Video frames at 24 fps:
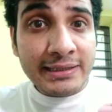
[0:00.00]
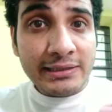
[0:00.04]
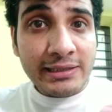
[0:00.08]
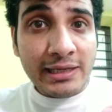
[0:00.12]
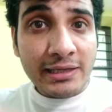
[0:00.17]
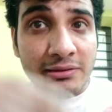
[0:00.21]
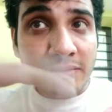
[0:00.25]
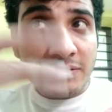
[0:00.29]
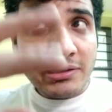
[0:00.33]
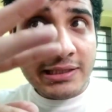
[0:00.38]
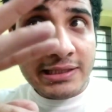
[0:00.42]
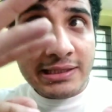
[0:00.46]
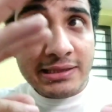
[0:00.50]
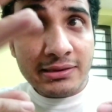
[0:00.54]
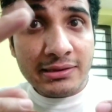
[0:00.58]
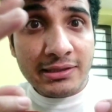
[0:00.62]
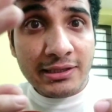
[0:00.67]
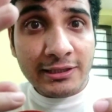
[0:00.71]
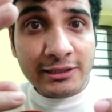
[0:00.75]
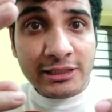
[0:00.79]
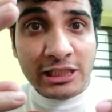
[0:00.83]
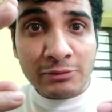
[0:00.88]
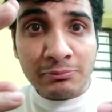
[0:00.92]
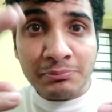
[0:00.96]
ये तीन
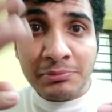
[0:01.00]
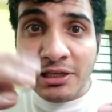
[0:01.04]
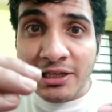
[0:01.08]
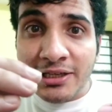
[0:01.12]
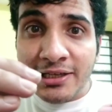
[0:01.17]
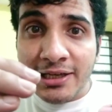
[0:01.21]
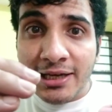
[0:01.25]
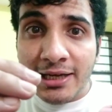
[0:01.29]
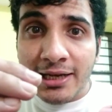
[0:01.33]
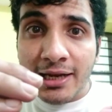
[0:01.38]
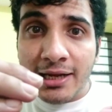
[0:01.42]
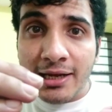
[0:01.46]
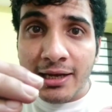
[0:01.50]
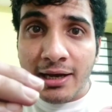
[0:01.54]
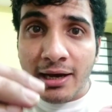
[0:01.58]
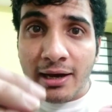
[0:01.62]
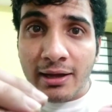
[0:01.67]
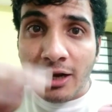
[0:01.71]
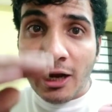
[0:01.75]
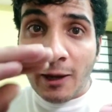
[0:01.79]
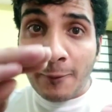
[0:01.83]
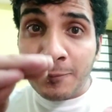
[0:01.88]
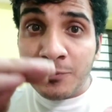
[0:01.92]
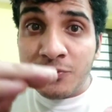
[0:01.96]
तीन का बन गया
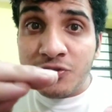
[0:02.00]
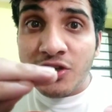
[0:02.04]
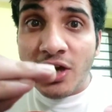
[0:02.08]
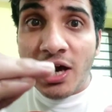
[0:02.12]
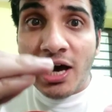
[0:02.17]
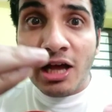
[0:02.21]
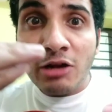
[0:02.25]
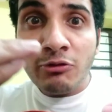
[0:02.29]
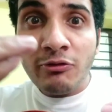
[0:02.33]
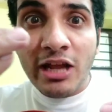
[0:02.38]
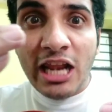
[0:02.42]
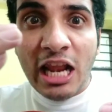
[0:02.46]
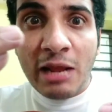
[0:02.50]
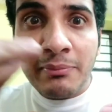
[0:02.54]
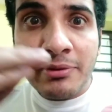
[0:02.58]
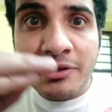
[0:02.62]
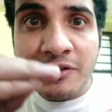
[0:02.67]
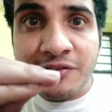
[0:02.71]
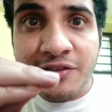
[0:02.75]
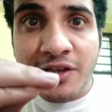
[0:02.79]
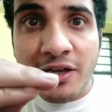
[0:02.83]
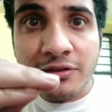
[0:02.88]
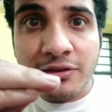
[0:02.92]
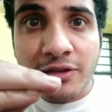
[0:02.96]
अलंकार अब चार वाला
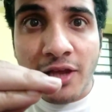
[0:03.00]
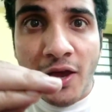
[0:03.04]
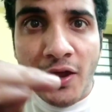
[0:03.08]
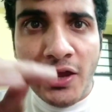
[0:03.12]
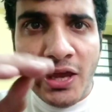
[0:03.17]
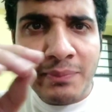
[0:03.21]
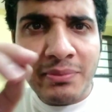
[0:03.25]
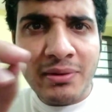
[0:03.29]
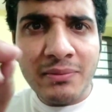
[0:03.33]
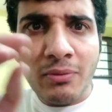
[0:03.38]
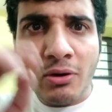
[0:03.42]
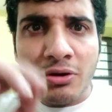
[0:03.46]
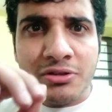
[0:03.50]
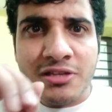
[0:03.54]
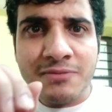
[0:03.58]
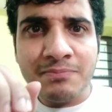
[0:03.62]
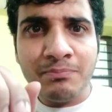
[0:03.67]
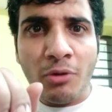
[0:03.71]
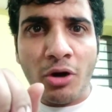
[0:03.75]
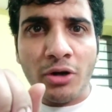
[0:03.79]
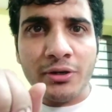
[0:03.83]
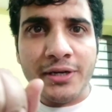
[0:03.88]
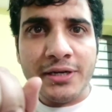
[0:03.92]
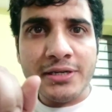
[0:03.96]
बन सकता है ये भी बहुत
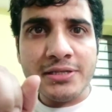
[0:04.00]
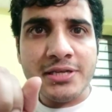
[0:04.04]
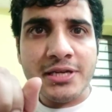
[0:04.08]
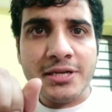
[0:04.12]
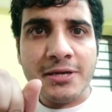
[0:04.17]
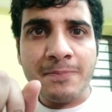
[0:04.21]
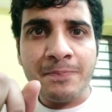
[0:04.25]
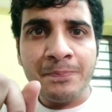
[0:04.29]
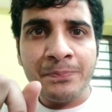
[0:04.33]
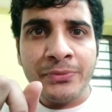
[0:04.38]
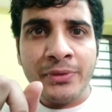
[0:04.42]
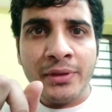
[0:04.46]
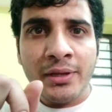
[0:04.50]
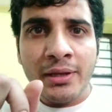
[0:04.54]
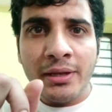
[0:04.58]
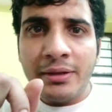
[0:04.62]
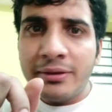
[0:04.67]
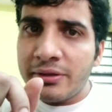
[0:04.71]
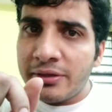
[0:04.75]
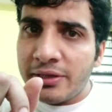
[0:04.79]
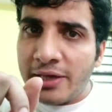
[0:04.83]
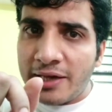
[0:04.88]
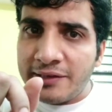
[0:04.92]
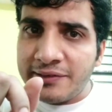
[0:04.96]
इंपॉर्टेंट है
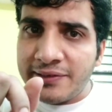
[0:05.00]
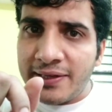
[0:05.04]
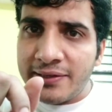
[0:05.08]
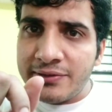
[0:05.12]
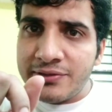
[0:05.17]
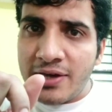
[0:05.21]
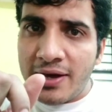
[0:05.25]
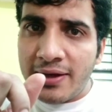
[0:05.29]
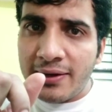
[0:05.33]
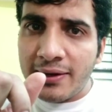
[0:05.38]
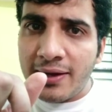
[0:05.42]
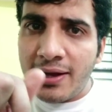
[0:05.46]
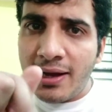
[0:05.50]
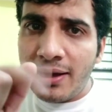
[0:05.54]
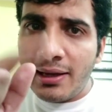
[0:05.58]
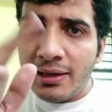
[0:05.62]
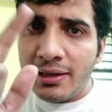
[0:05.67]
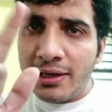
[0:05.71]
कैसे चार का